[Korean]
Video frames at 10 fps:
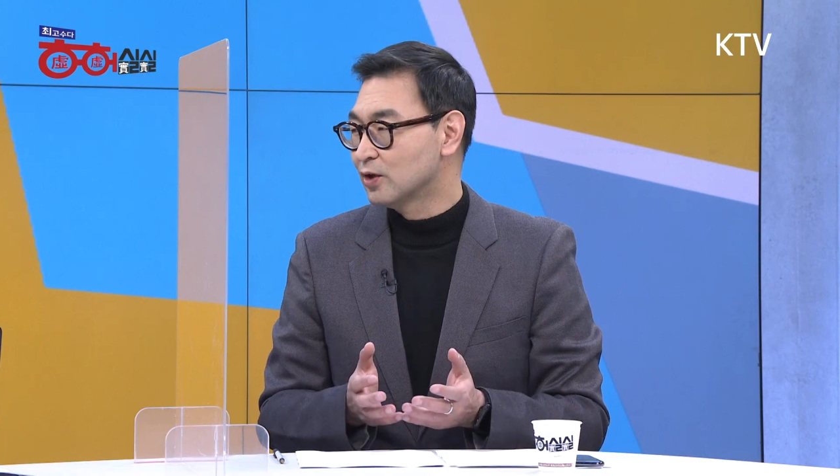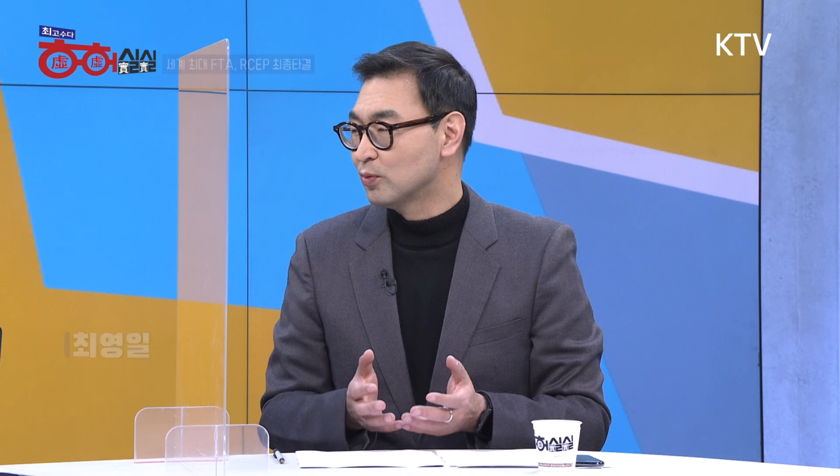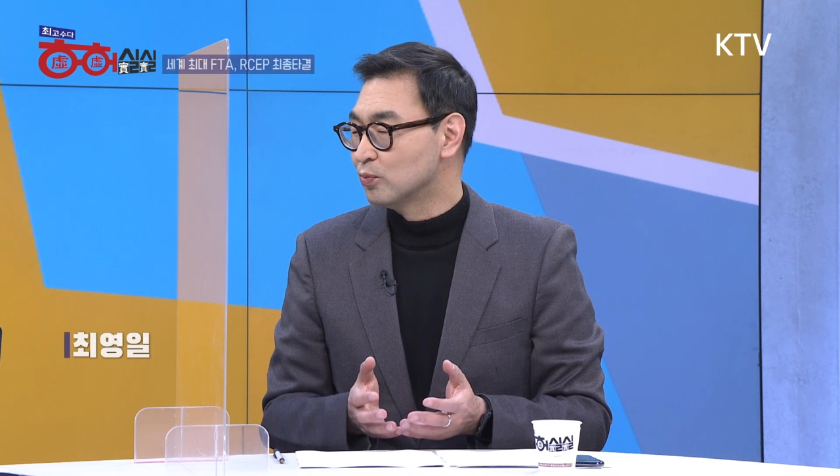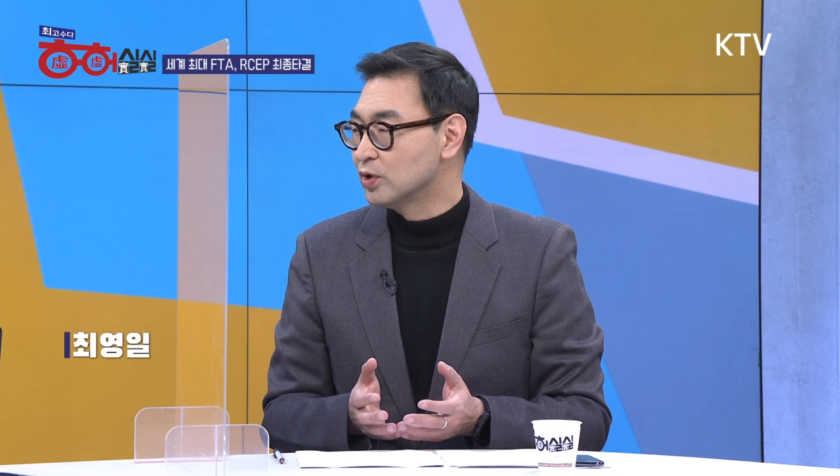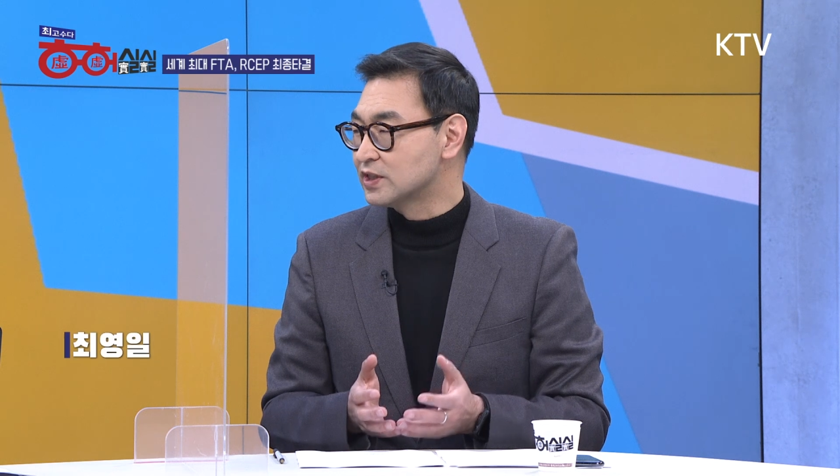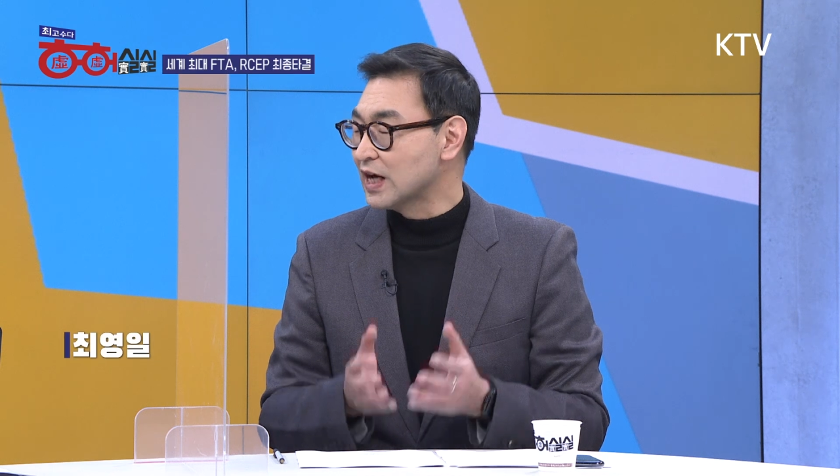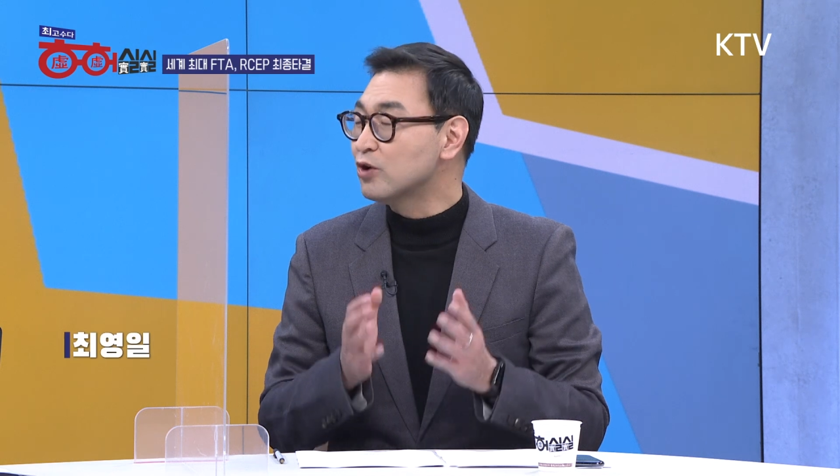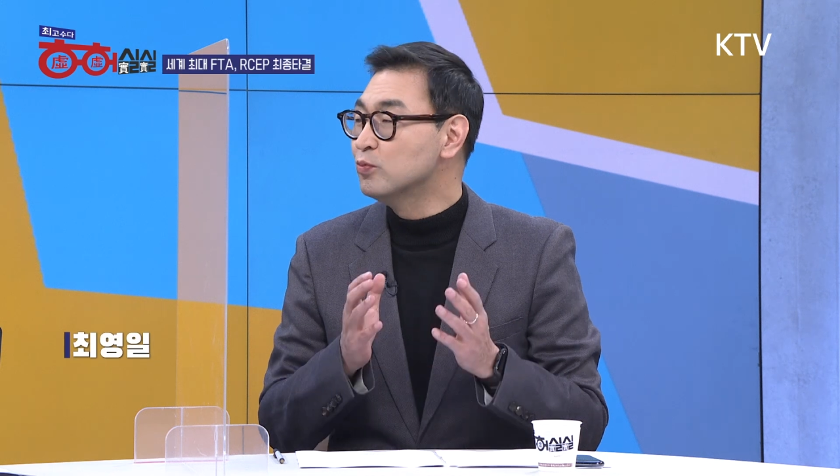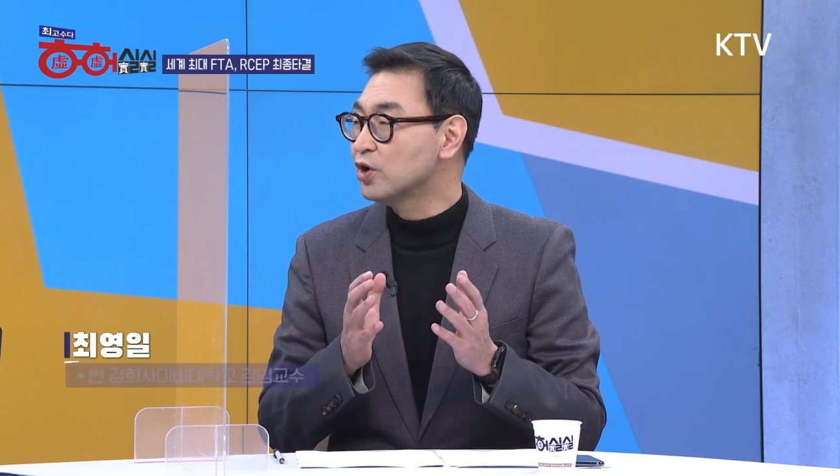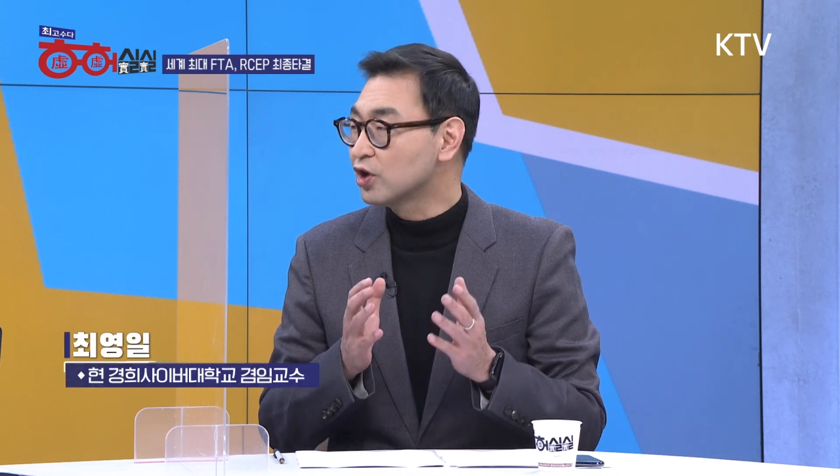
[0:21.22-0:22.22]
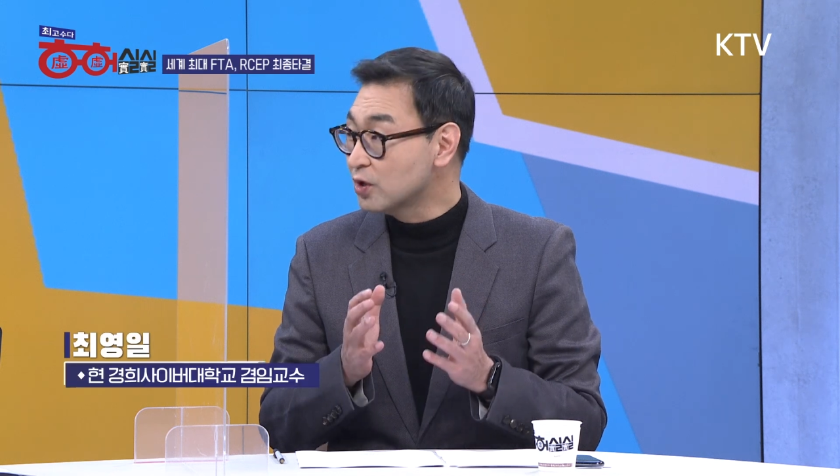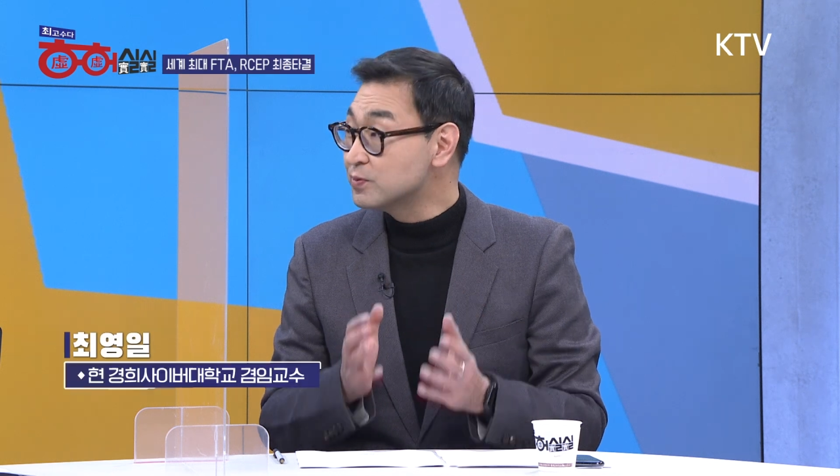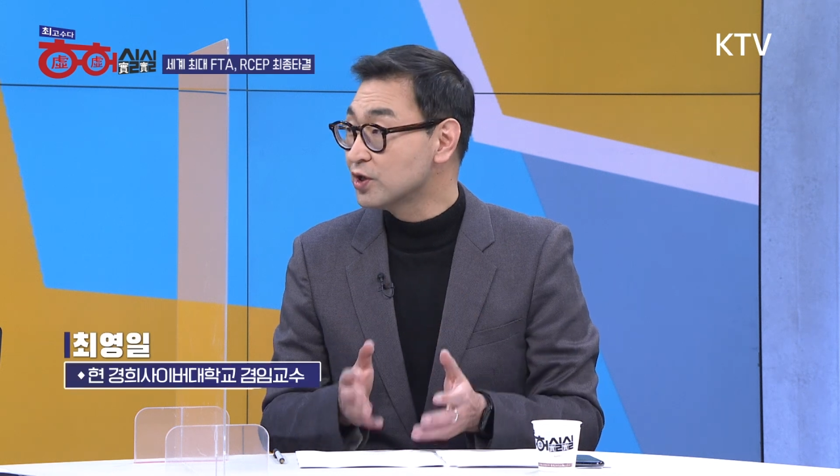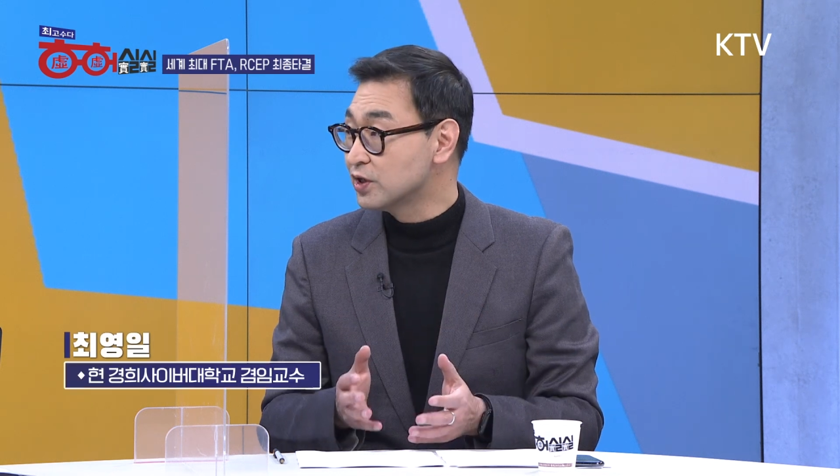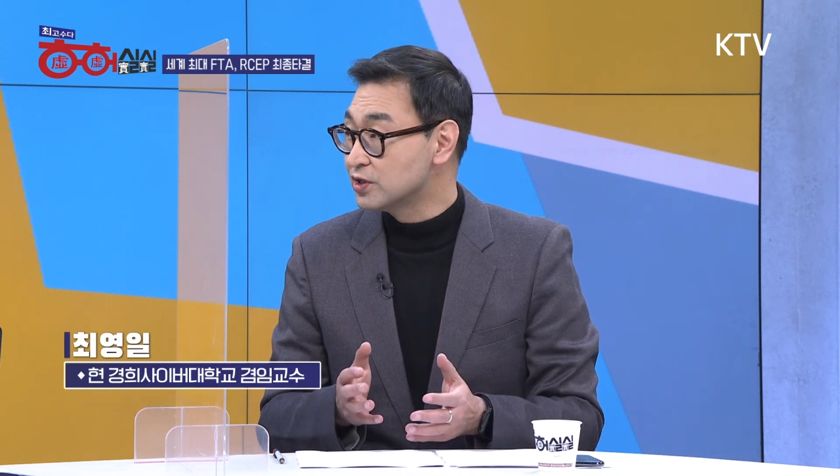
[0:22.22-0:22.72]
네. 자유무역
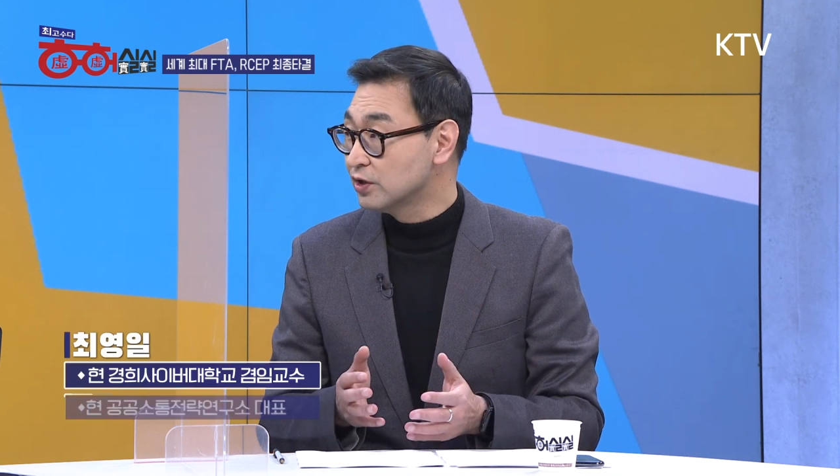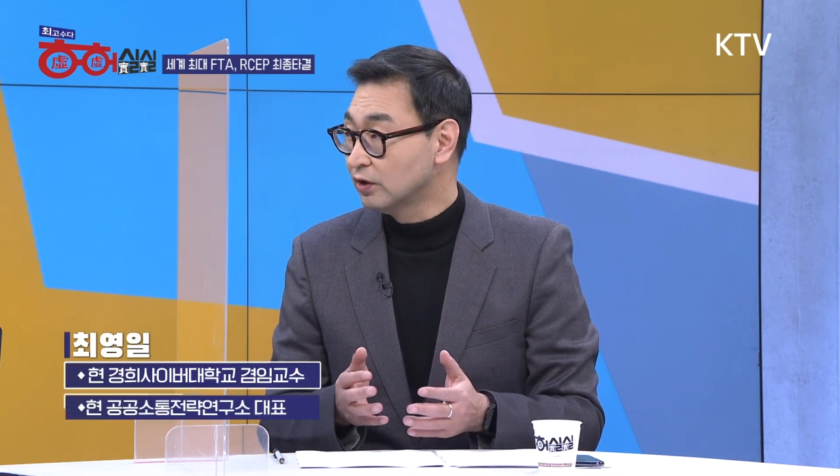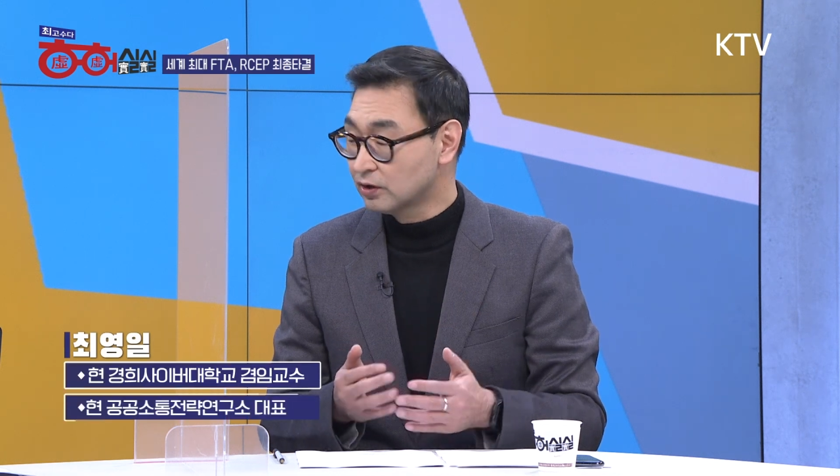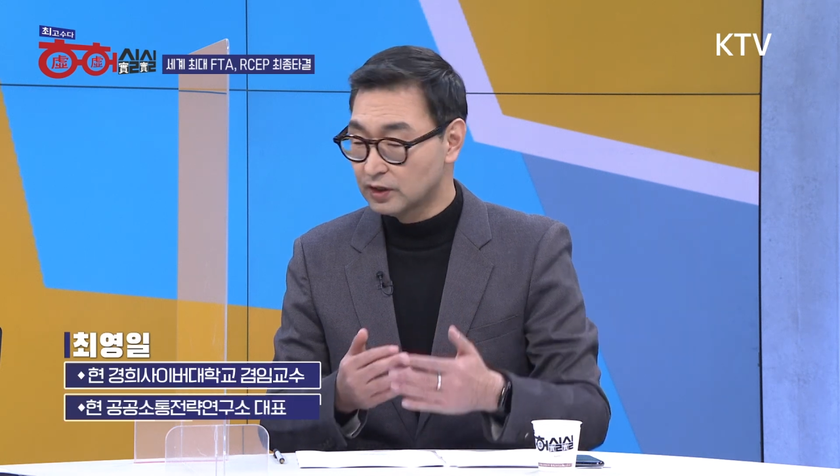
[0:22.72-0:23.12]
협정이죠.